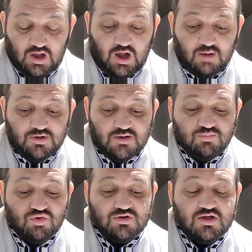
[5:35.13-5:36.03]
Ama
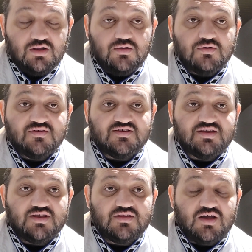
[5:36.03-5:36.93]
burada
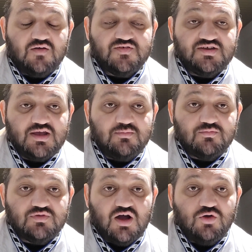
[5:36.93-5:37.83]
size tavsiyem
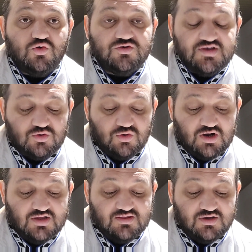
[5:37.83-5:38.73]
daha yüksek
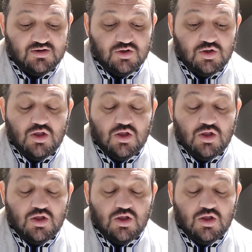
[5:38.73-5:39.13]
orandan